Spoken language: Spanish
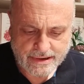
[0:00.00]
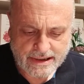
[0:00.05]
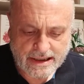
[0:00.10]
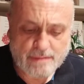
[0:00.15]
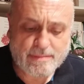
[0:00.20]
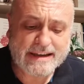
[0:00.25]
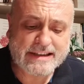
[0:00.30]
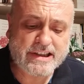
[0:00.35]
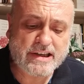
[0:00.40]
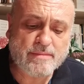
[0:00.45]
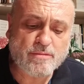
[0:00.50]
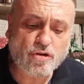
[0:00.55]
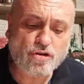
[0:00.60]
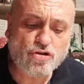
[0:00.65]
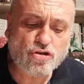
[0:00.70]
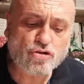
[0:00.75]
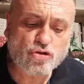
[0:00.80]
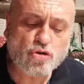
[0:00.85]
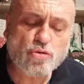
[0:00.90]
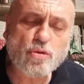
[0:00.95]
El
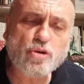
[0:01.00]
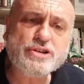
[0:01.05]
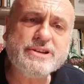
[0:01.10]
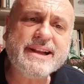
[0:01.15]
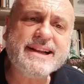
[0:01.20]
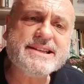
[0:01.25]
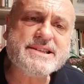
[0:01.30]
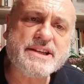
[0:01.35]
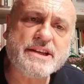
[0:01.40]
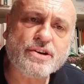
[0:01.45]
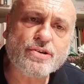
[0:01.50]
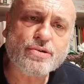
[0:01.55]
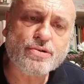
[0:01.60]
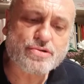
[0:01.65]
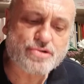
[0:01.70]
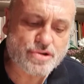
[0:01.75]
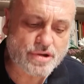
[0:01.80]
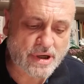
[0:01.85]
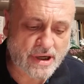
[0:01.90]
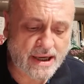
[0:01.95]
matrimonio tuvo tres
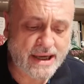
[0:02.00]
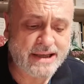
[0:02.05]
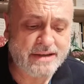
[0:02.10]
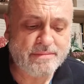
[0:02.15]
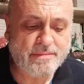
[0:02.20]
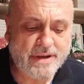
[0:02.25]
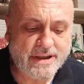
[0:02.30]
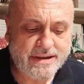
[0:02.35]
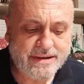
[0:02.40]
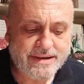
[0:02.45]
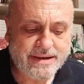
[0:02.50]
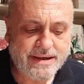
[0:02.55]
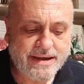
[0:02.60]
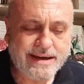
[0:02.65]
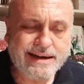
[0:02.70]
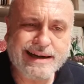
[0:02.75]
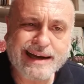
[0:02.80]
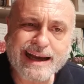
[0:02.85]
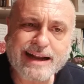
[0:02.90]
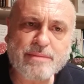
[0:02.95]
hijos, Jaime,
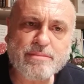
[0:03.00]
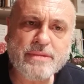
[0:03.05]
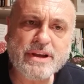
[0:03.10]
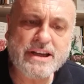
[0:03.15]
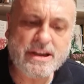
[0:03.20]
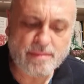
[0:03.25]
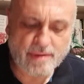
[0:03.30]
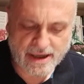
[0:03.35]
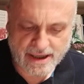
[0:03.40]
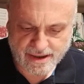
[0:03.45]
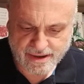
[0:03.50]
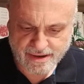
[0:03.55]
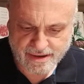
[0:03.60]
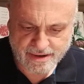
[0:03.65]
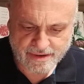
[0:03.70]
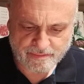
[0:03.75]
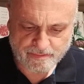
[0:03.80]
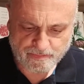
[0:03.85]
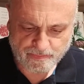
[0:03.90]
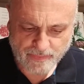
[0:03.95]
Carmen y
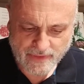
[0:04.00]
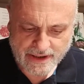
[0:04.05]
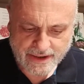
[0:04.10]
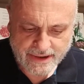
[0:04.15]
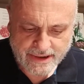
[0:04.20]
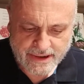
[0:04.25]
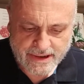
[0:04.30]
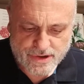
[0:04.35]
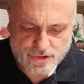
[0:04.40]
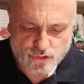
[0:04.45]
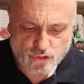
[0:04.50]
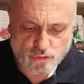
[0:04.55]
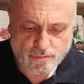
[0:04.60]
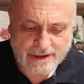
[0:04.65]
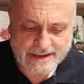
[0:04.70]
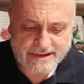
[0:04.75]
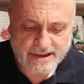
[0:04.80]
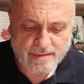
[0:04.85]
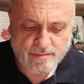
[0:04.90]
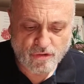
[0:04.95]
Blanca. Su
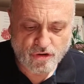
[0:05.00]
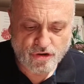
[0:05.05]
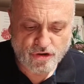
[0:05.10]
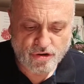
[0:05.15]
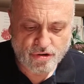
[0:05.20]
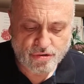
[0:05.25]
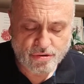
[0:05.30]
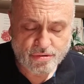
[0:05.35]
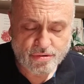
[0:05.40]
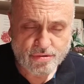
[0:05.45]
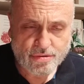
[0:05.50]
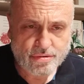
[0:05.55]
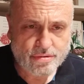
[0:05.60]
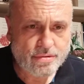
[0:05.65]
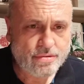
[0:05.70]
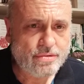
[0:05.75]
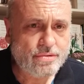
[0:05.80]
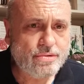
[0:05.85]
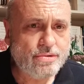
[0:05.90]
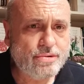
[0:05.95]
matrimonio
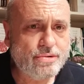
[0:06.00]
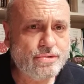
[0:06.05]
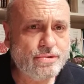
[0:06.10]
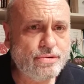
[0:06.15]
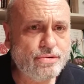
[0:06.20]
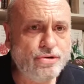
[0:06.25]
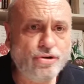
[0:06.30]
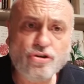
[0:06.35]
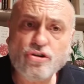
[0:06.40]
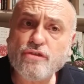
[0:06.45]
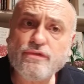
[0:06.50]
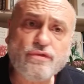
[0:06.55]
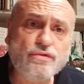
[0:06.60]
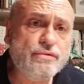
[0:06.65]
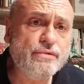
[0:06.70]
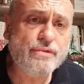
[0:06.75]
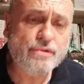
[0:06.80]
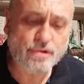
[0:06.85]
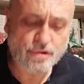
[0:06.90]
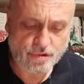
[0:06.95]
no
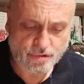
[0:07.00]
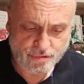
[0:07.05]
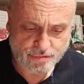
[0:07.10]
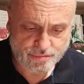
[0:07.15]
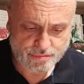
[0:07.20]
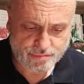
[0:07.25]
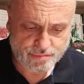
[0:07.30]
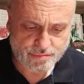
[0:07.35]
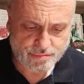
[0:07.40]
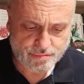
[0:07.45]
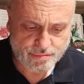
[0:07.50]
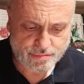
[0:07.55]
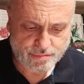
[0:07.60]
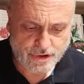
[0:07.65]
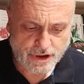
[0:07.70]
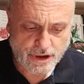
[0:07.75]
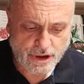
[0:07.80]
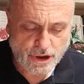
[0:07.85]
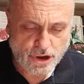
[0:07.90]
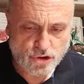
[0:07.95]
funcionó.
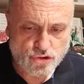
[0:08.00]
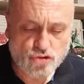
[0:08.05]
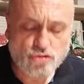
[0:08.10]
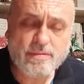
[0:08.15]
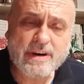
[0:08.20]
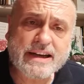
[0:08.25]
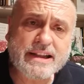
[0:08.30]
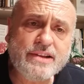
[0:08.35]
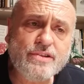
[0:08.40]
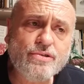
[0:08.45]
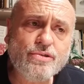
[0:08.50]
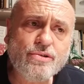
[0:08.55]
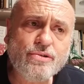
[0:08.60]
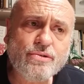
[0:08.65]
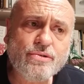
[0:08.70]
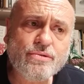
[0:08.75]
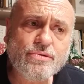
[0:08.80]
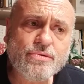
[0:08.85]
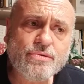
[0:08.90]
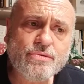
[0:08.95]
Su
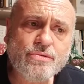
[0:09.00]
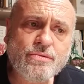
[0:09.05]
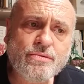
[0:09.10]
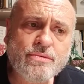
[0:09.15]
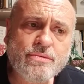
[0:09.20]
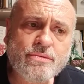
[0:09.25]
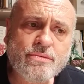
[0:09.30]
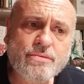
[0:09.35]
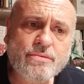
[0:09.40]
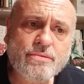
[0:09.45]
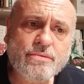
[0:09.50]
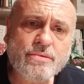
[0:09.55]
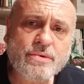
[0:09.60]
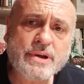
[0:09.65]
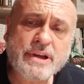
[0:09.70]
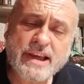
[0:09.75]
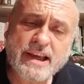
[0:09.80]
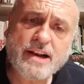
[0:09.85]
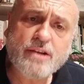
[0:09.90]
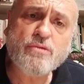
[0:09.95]
marido,
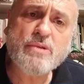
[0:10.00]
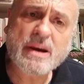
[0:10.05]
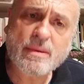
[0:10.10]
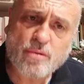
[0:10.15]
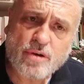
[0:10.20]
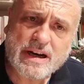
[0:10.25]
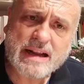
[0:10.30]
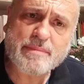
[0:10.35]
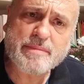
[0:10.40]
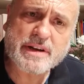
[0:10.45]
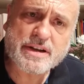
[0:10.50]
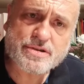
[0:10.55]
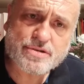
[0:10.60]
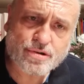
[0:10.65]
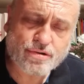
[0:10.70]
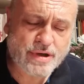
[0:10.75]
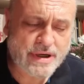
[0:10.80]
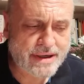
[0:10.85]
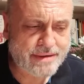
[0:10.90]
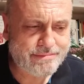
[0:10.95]
que era una buena
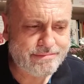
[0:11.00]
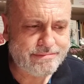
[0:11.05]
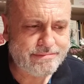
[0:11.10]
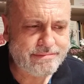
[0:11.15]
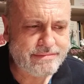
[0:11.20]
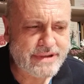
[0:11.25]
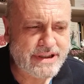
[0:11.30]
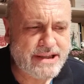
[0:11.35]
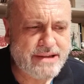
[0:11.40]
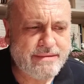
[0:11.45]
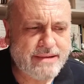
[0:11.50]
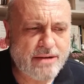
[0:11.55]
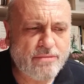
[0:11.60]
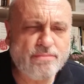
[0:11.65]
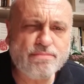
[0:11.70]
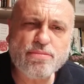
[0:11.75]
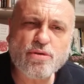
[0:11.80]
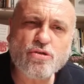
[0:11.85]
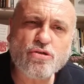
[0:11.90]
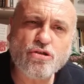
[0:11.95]
persona, quizá
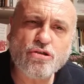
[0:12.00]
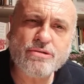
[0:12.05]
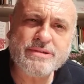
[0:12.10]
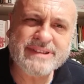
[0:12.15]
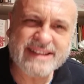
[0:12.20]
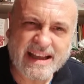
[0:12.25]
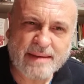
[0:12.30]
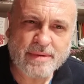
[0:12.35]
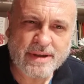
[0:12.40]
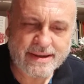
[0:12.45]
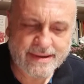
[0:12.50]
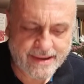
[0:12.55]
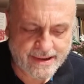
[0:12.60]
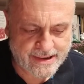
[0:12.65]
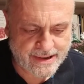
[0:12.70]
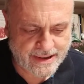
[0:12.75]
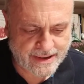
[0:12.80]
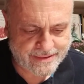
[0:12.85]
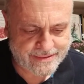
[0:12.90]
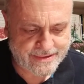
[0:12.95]
un poco débil de
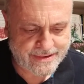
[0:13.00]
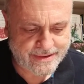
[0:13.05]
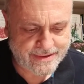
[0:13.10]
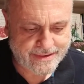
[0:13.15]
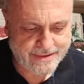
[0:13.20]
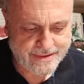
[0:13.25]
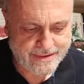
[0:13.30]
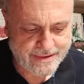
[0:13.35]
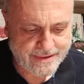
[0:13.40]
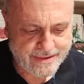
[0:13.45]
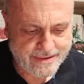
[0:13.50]
carácter,